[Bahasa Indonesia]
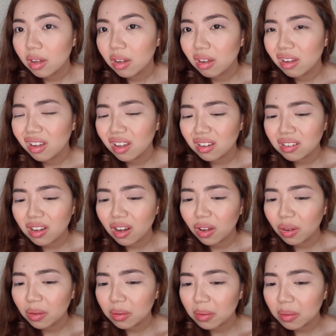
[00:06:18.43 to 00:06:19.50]
ah nggak
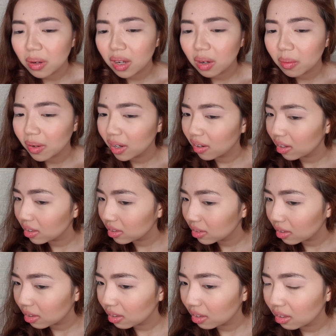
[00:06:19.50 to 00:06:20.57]
keluar
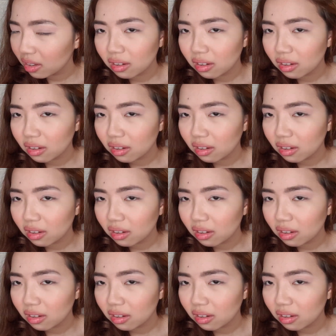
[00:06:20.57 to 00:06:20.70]
warnanya